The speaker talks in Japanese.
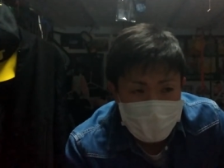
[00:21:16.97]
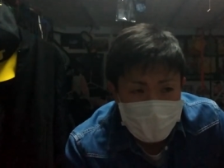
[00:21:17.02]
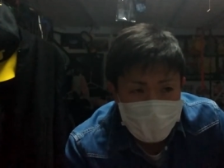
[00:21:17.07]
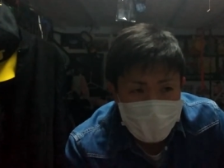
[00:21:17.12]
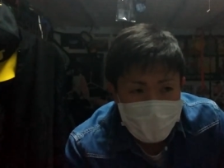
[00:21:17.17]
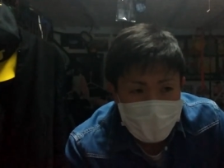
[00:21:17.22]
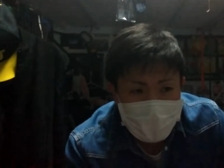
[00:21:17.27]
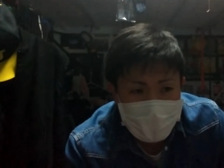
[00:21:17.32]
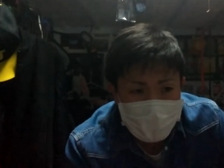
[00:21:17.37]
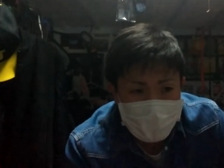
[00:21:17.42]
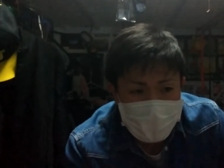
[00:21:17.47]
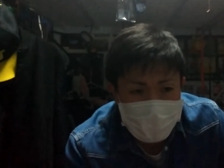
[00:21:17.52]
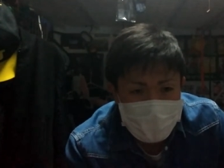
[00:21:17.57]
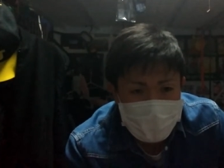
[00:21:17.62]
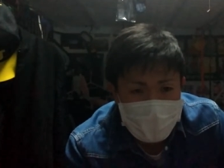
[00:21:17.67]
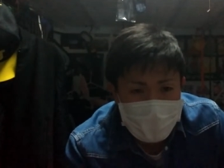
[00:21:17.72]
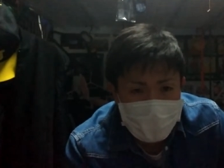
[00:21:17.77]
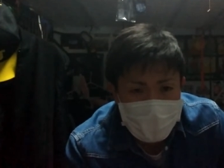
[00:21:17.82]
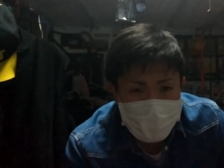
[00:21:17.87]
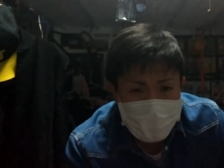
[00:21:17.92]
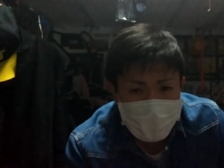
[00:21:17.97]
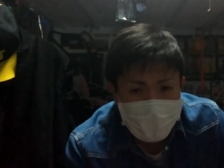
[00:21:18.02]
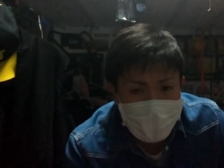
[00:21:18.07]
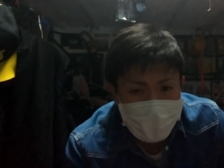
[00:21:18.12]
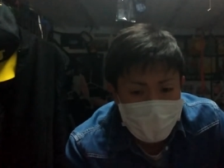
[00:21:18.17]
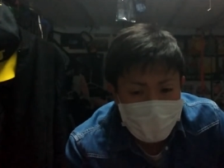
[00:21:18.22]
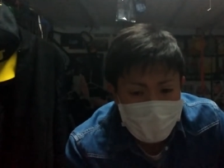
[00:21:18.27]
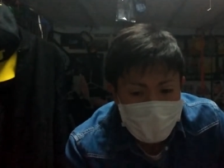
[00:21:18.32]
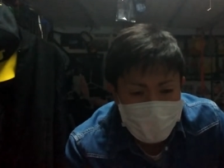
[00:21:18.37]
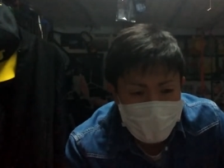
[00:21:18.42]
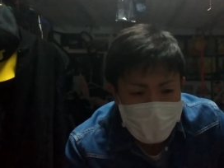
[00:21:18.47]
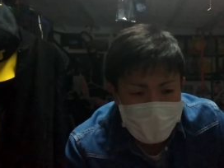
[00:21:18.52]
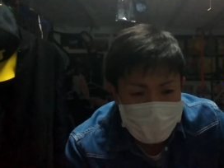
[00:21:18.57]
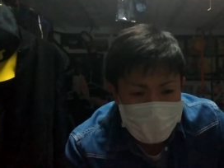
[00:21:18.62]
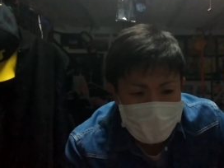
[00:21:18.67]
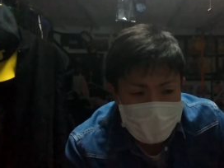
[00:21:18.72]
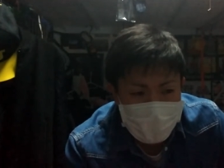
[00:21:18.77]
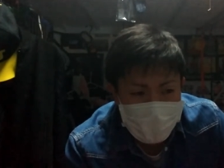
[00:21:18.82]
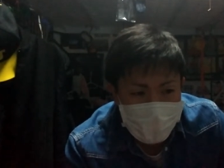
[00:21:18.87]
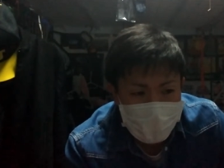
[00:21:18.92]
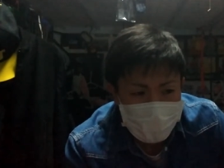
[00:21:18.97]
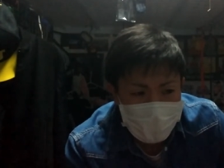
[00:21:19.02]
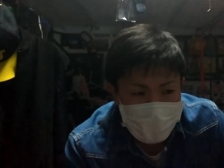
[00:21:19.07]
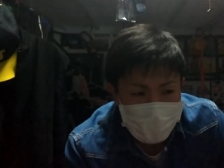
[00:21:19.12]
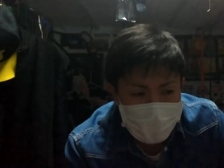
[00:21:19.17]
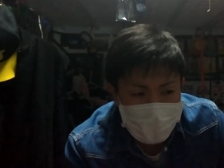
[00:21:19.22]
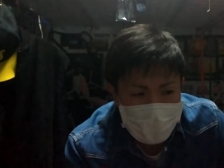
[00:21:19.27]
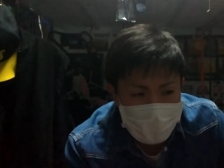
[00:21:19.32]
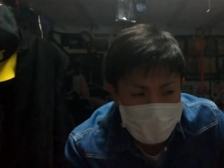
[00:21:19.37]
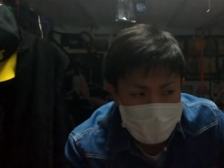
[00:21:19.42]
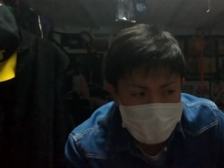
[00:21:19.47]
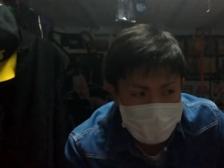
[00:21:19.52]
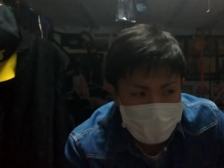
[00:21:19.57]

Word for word: お別れの挨拶考えようかな。今、今アドリブで。